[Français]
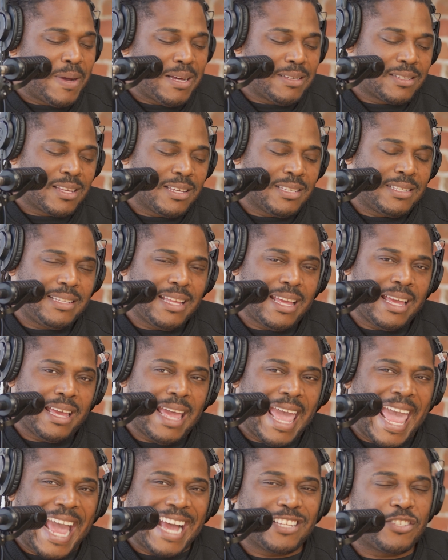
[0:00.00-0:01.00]
je pense que
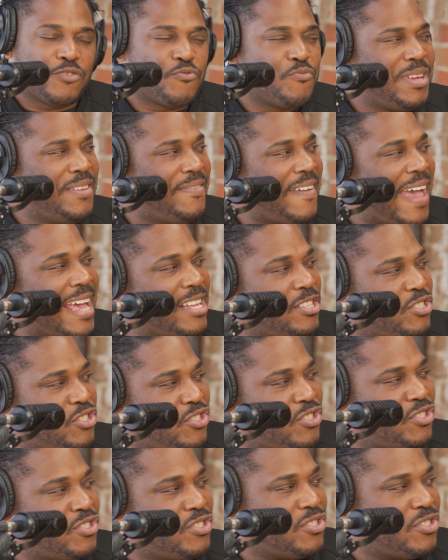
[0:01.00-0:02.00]
c'était
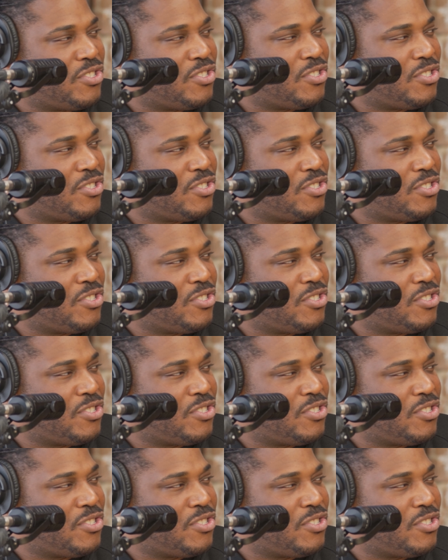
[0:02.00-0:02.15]
X-Revenge.